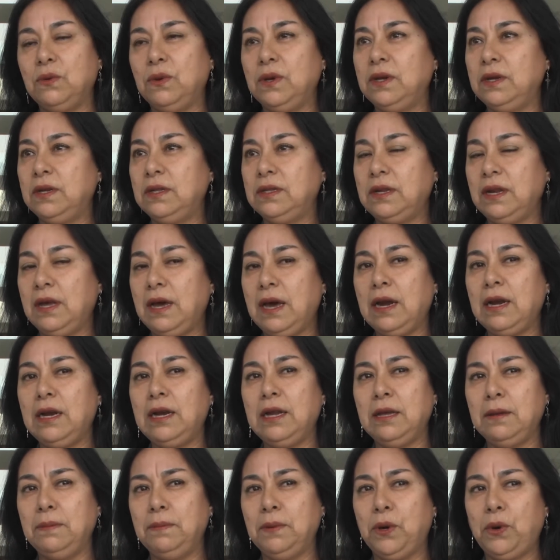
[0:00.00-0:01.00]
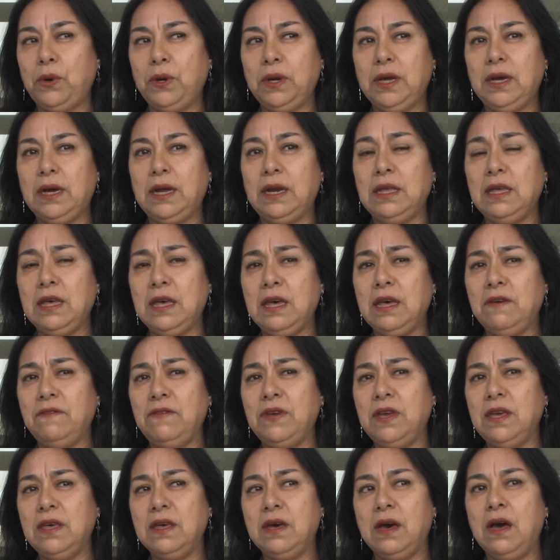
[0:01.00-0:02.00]
o en entregarles mejores calidad de
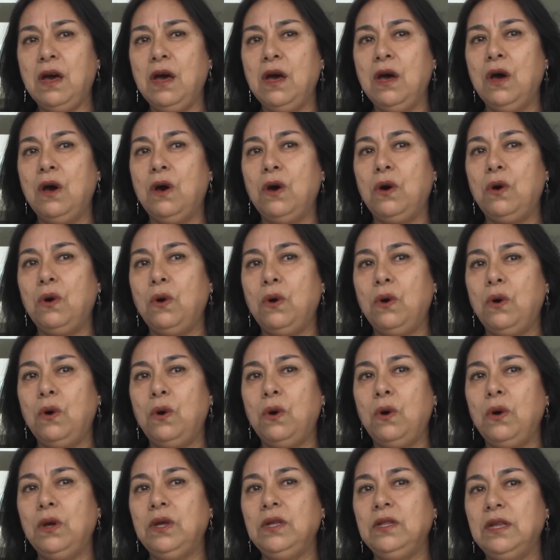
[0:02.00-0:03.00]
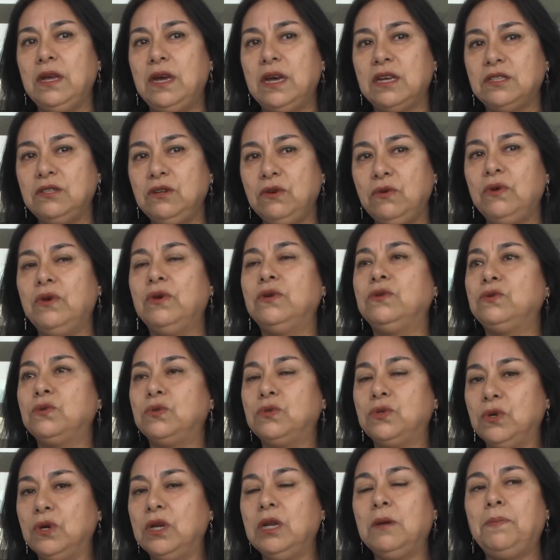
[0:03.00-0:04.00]
vida o indicaciones,
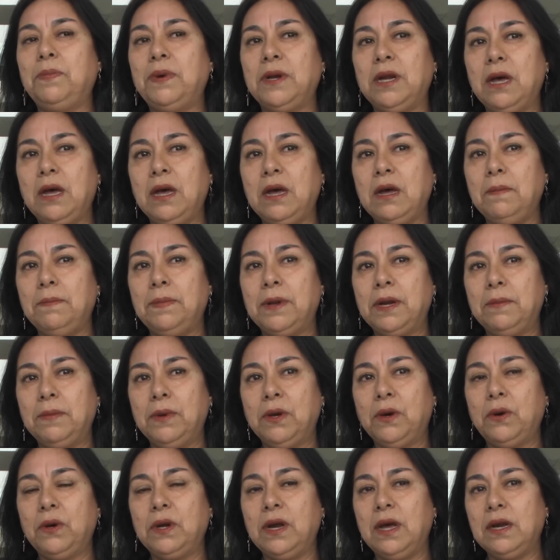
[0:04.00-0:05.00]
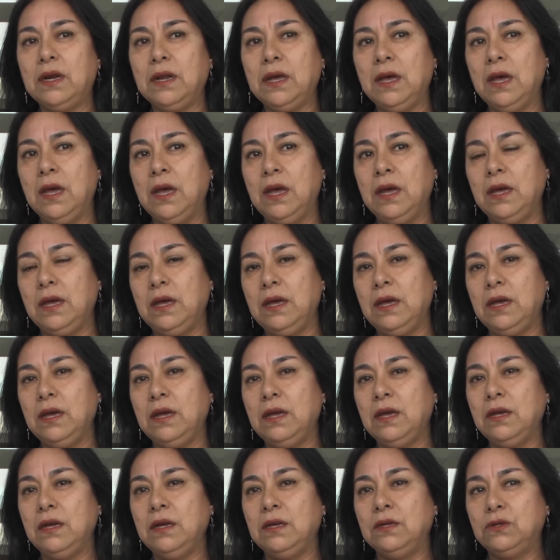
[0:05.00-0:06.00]
instrucciones para, mejorar
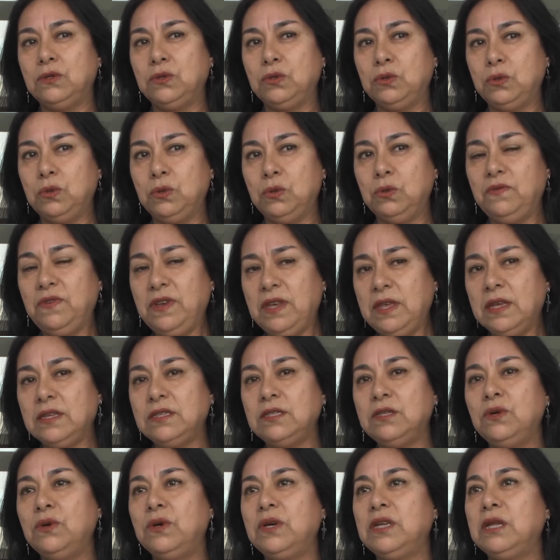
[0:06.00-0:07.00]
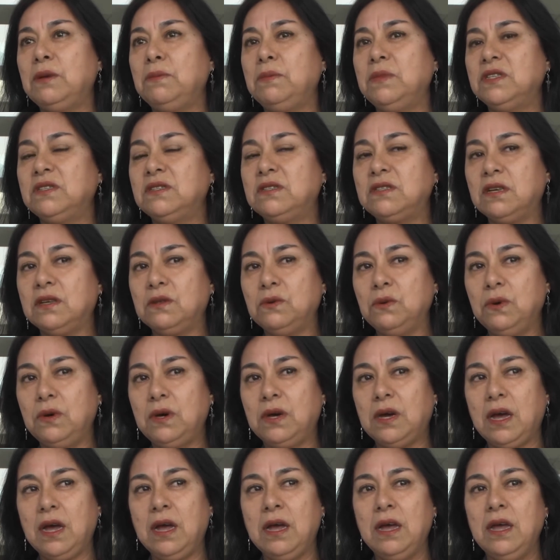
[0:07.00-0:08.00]
eh, su vida, sino que también se
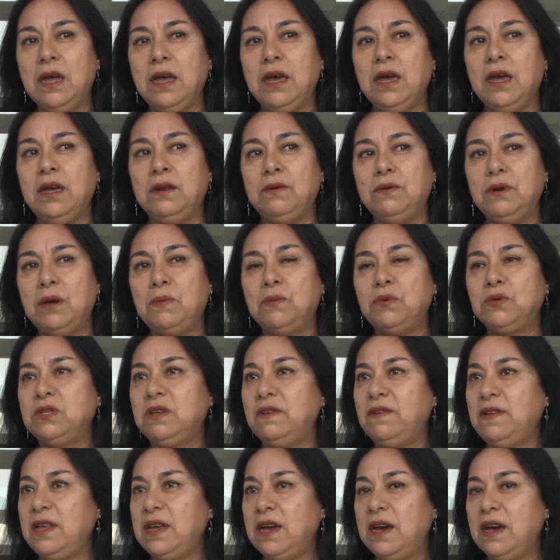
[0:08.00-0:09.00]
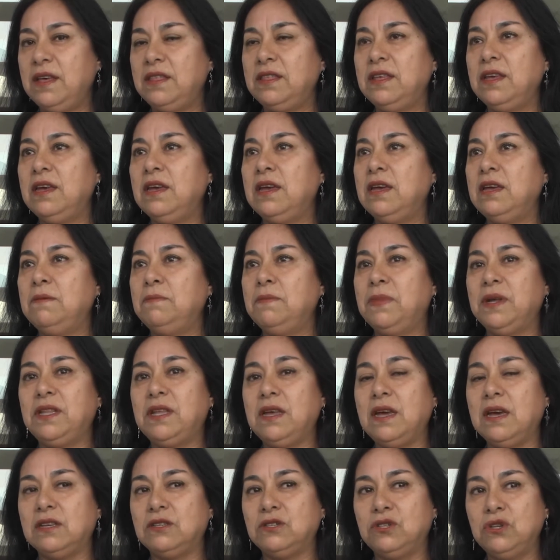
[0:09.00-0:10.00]
traduzca en una posibilidad de
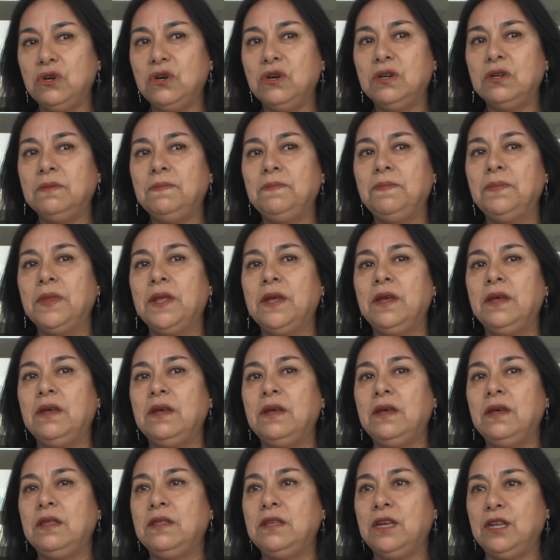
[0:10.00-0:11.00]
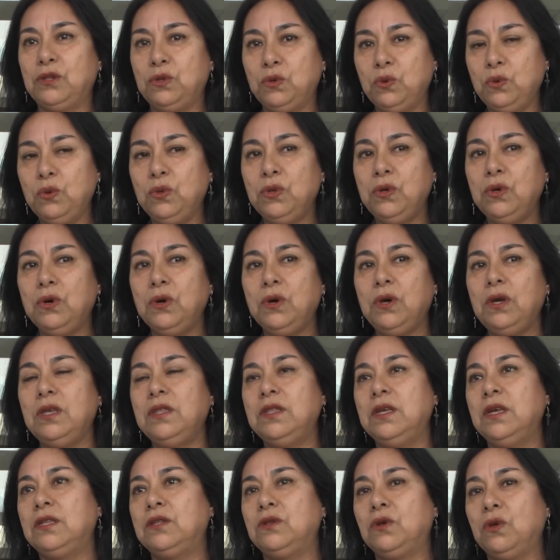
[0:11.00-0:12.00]
investigación, eh, de estudio y
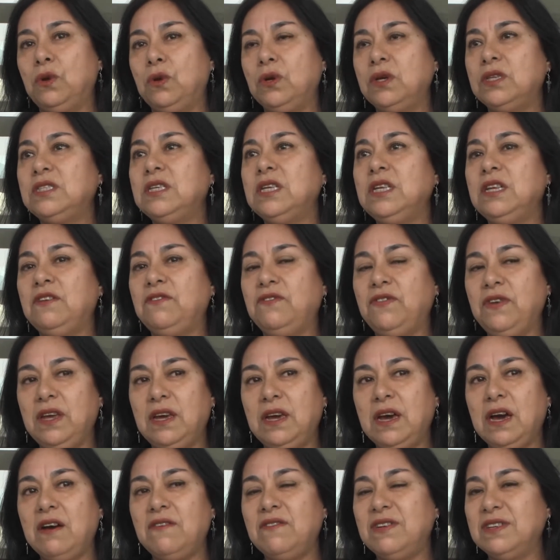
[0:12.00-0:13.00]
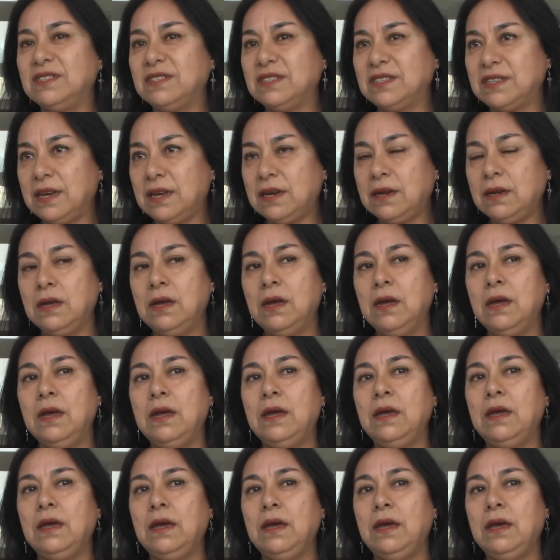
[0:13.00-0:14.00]
de todo lo que significa avanzar
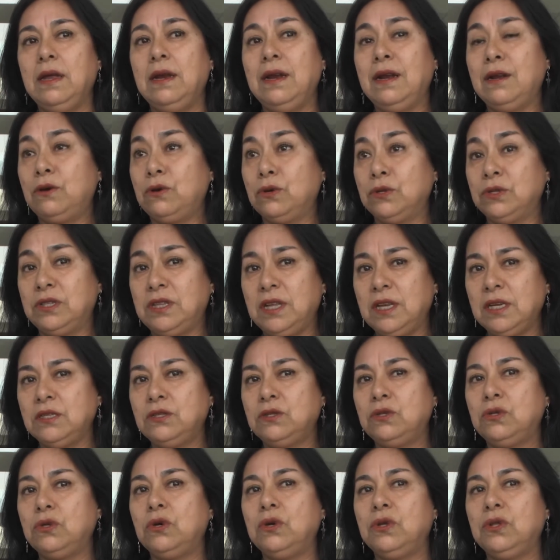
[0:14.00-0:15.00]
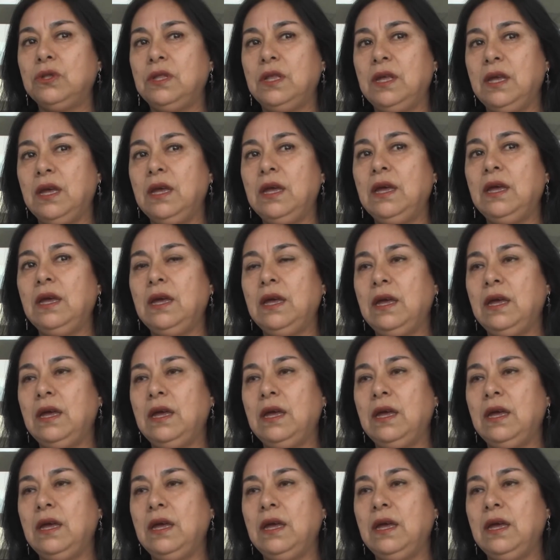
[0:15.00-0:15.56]
en el contexto de